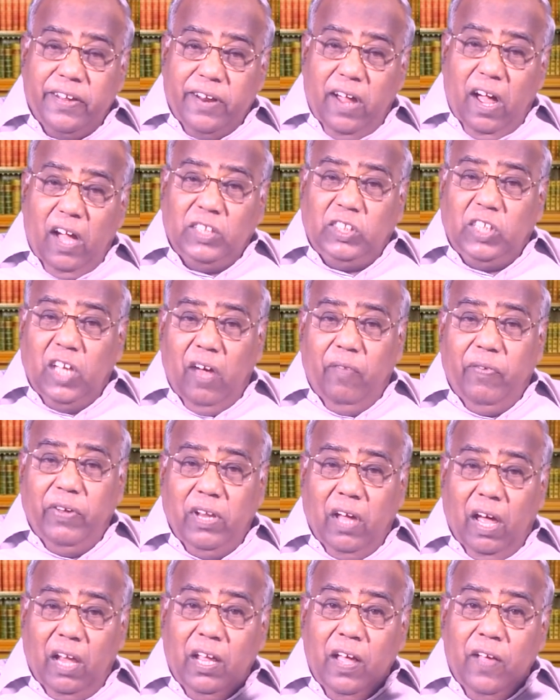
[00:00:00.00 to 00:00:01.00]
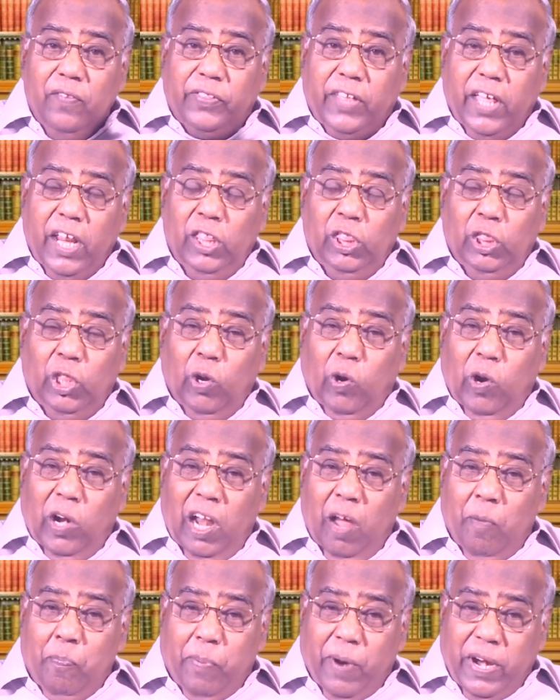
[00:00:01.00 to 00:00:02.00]
ராஜாவினால் தெரிந்து
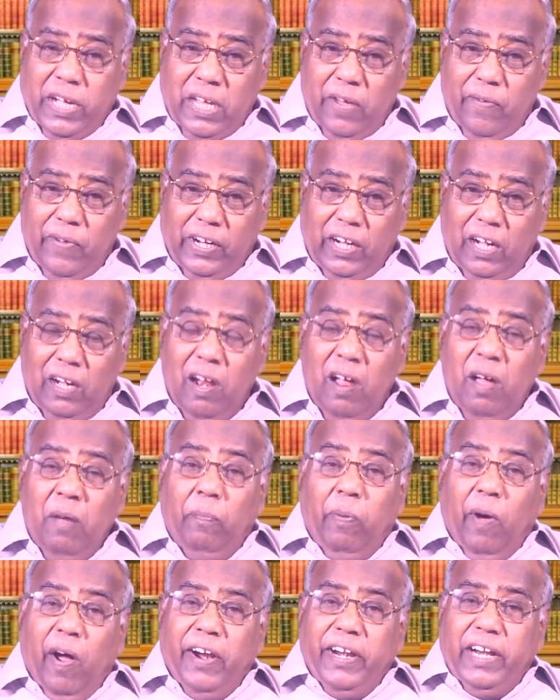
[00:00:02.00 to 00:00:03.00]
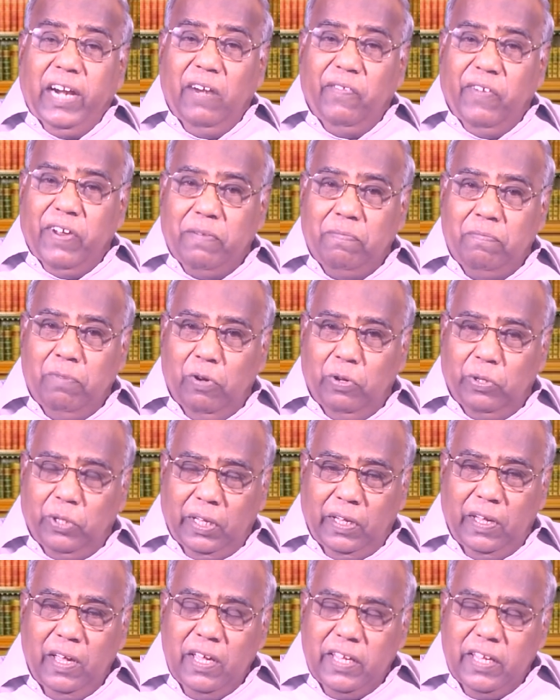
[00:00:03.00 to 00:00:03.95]
கொள்ளப்பட்டவர்கள் பாடுகள் வரும்போது